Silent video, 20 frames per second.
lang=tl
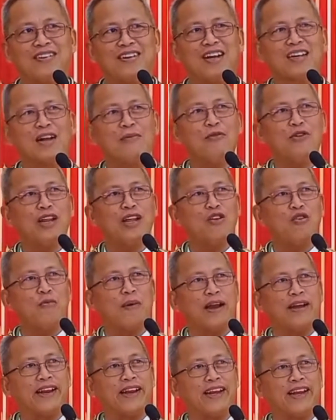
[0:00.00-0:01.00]
Nga kamo ding
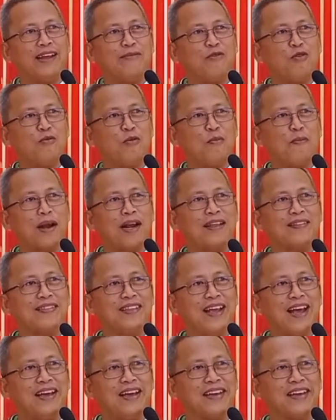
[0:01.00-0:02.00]
uban, di, di mo mupalit
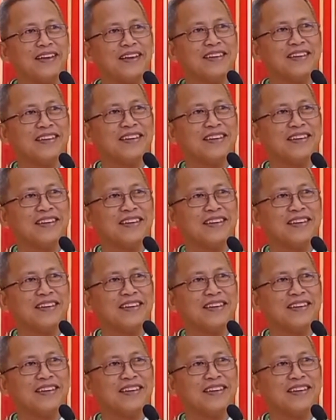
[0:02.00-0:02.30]
diya eh.